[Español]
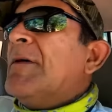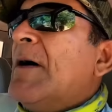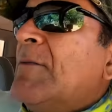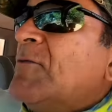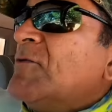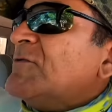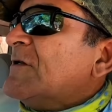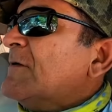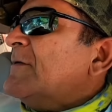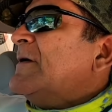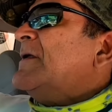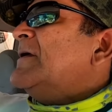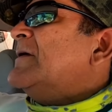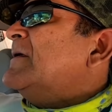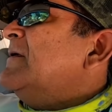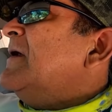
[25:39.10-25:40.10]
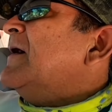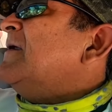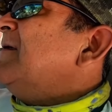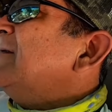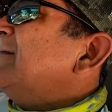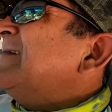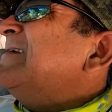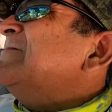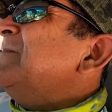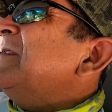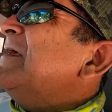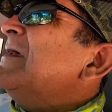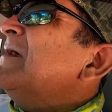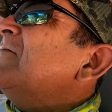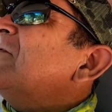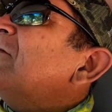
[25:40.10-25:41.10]
Vamos a ver, aquí, aquí atrás
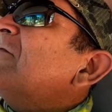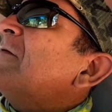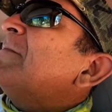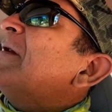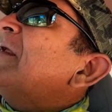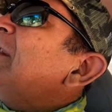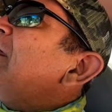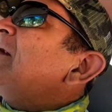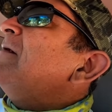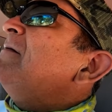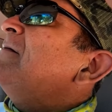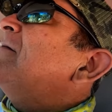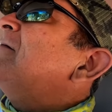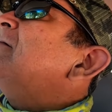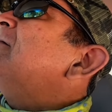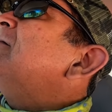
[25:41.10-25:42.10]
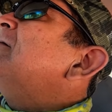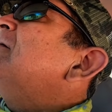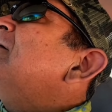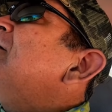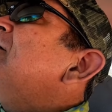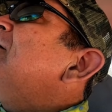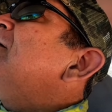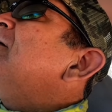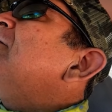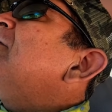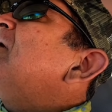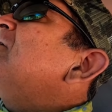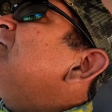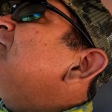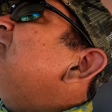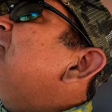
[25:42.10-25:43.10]
miré una familia y
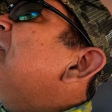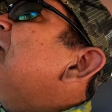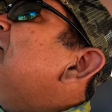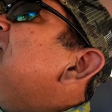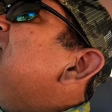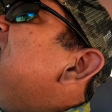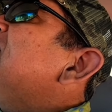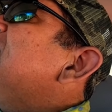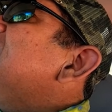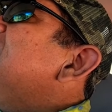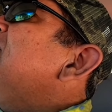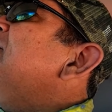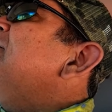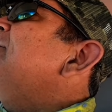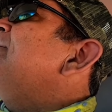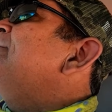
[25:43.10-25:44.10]
varios plebes ahí.